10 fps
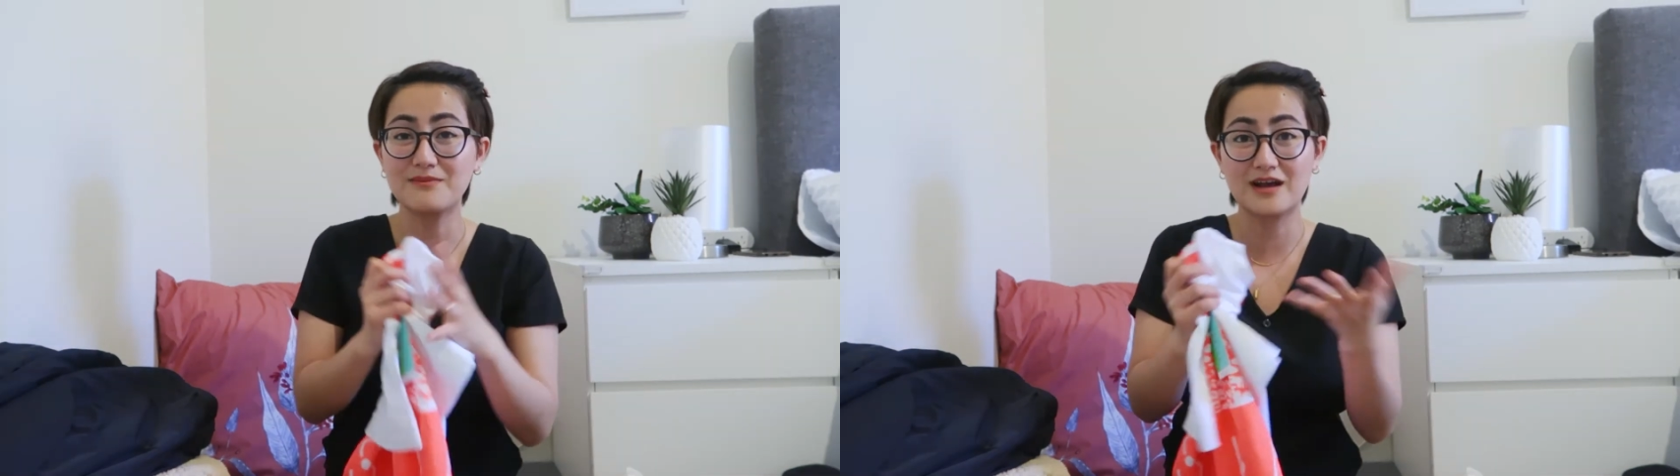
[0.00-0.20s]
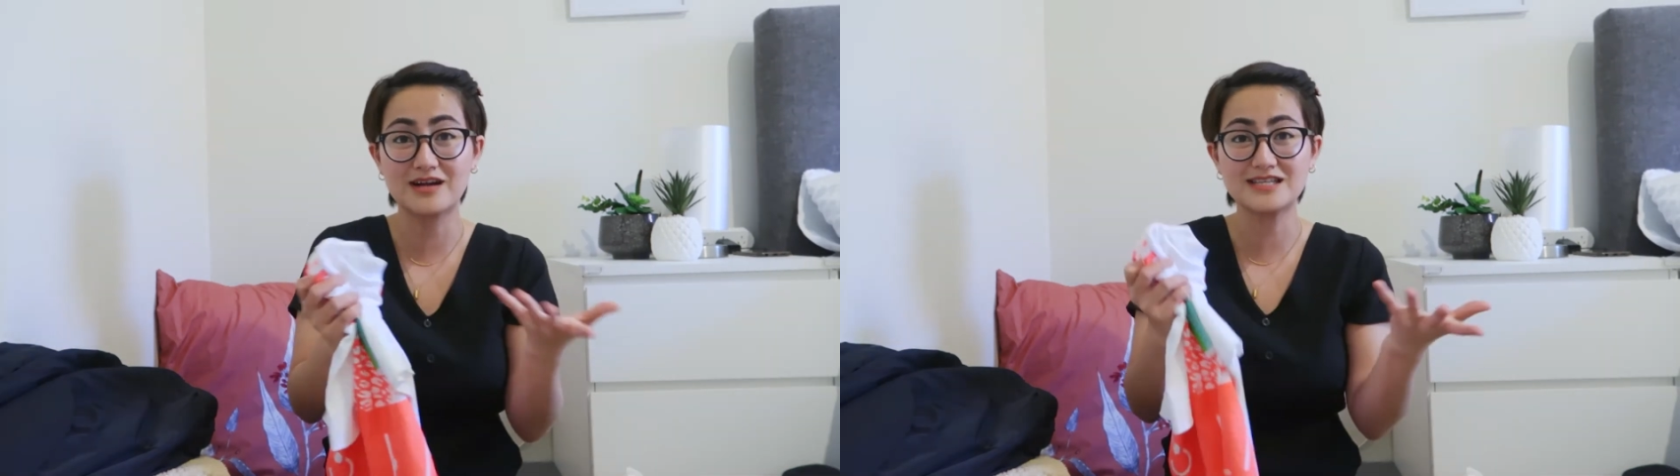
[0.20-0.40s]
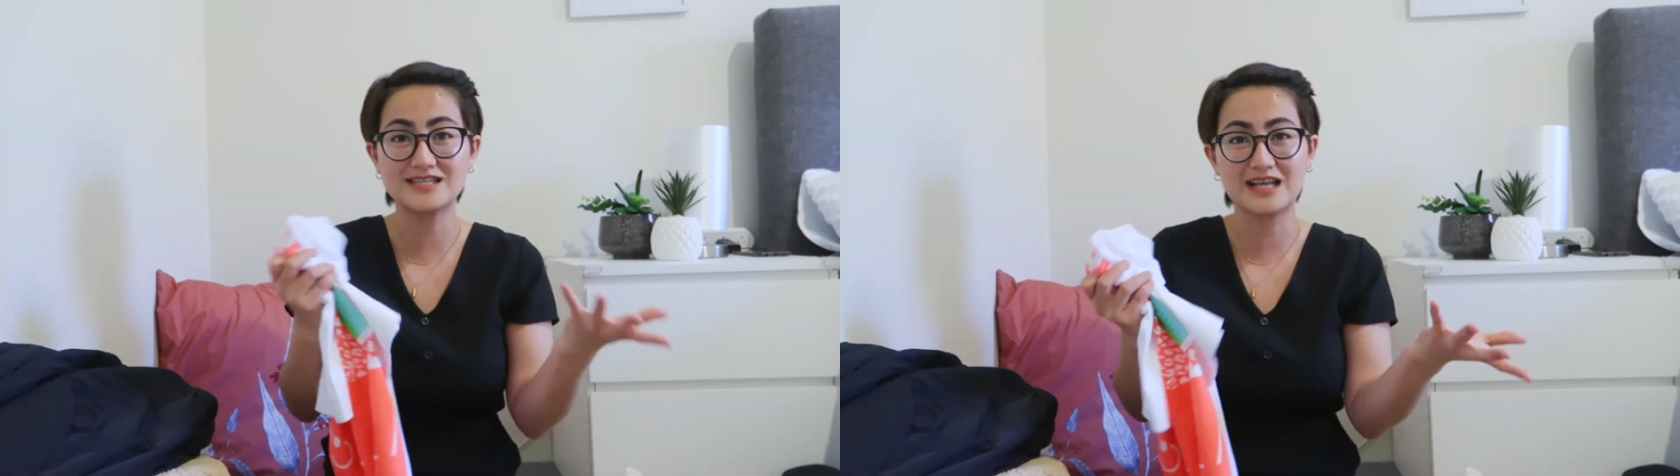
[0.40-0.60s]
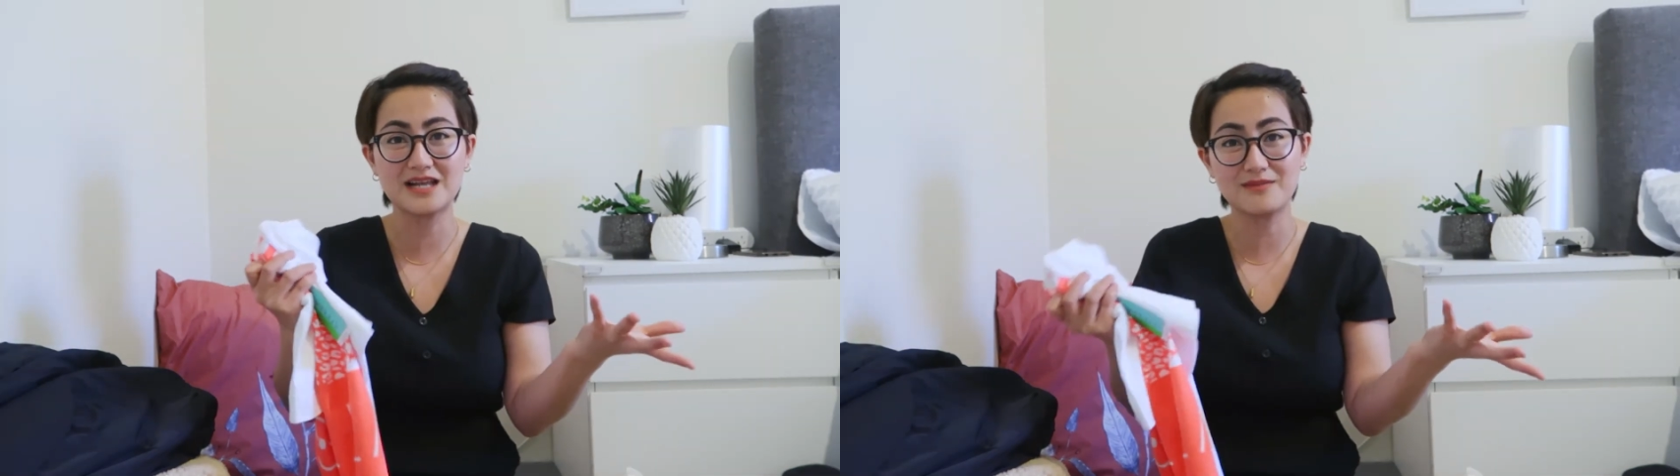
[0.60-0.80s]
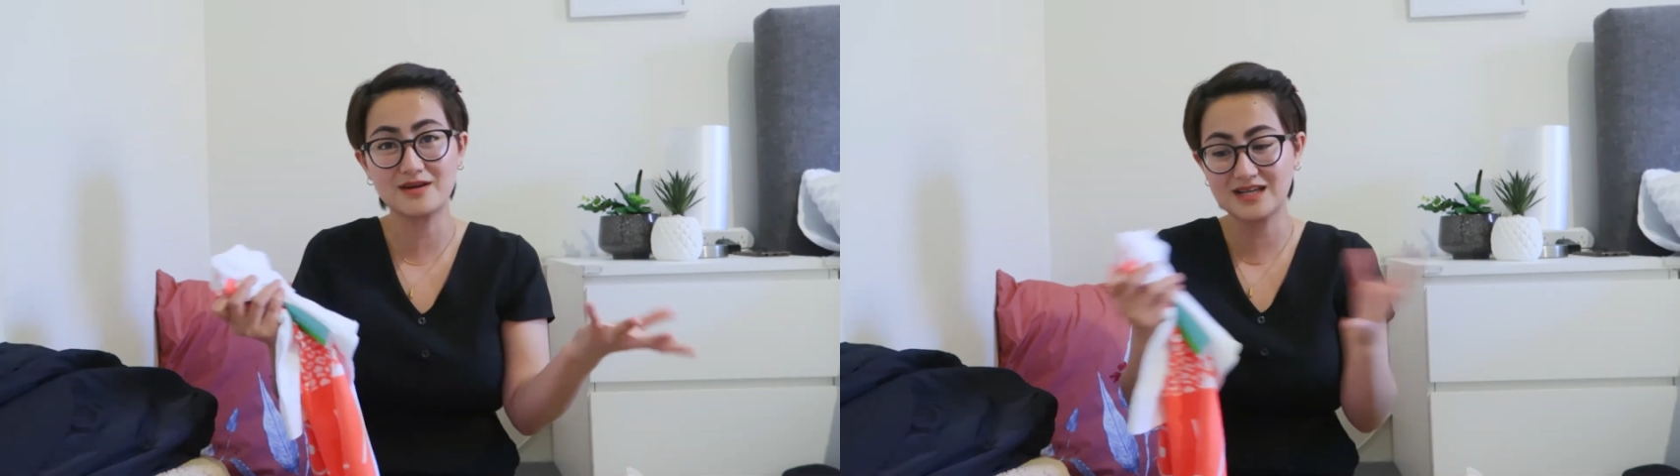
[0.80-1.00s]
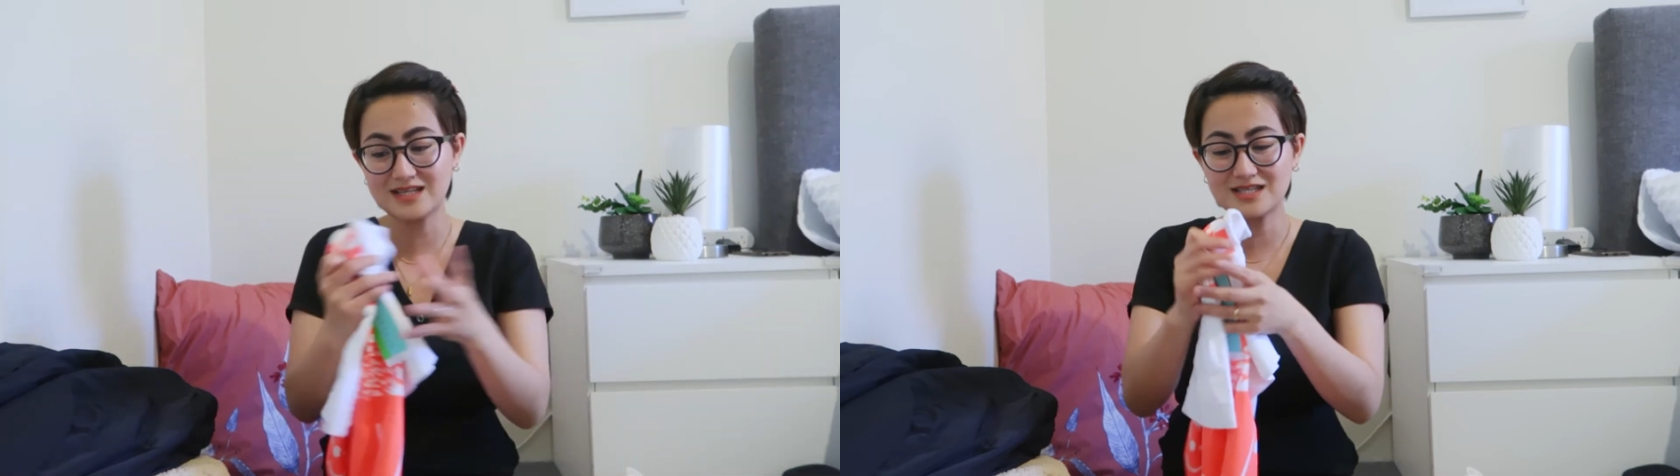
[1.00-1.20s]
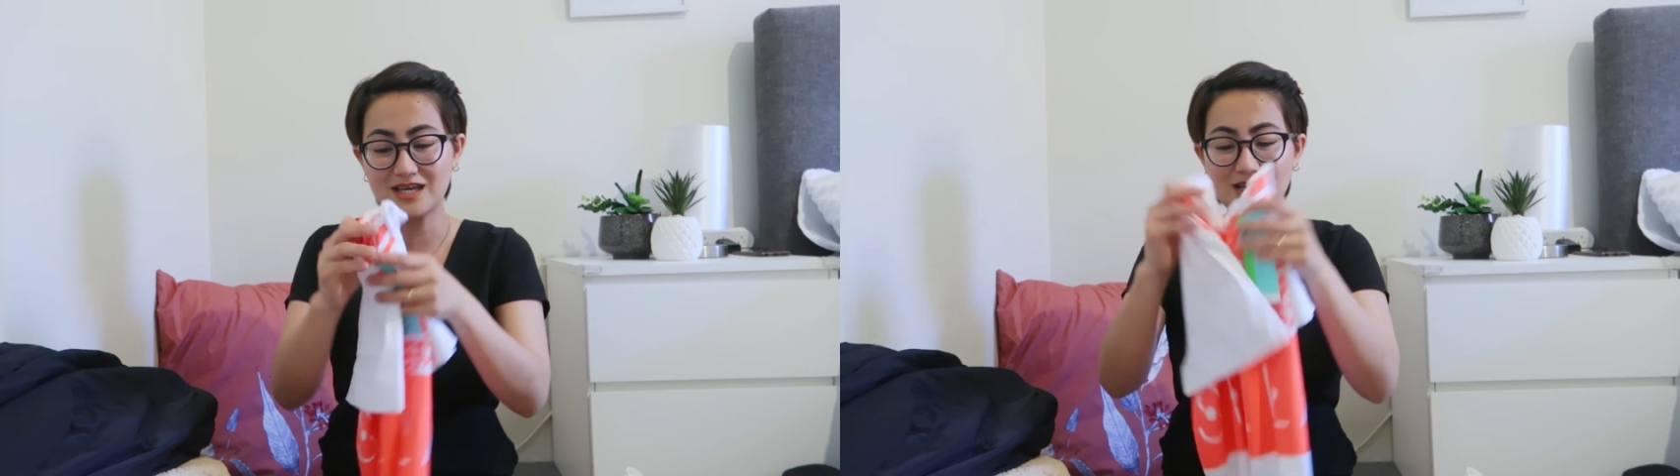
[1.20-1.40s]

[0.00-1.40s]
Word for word: Amara Stella Maris.